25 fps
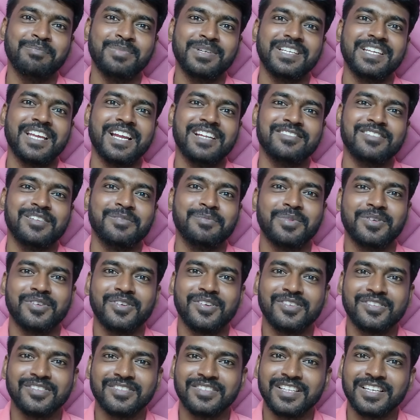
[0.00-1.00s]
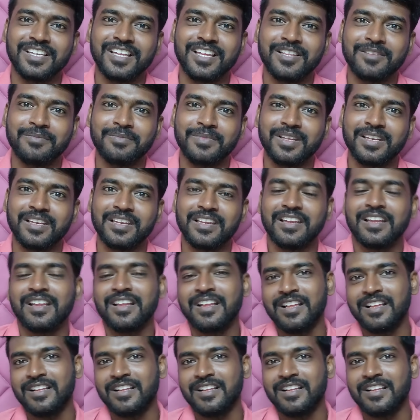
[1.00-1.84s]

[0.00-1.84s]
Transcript: எப்போ கேன்சல் பண்ணணும்னு தெரியாத மாதிரி